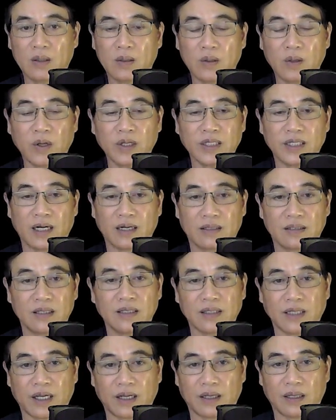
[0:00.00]
Nói thật
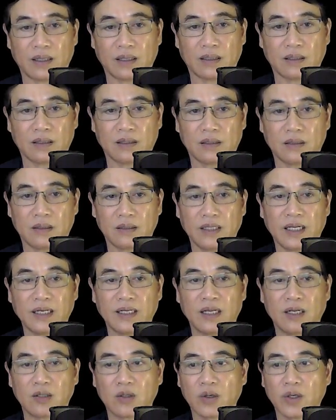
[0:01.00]
với thầy, gia
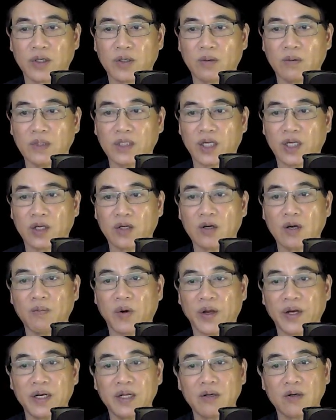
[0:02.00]
đình tôi cũng chỉ có
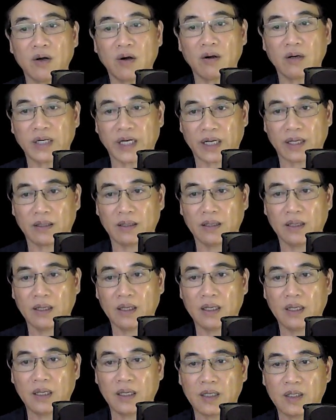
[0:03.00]
mỗi đứa con này.
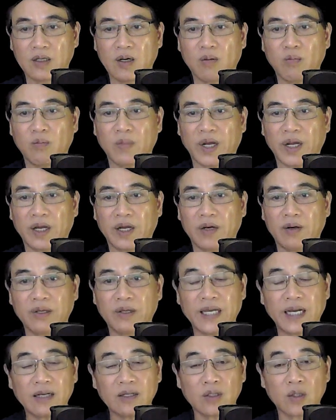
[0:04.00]
Không may nó
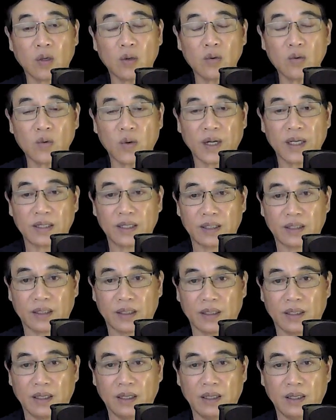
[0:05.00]
giáng số qua đời.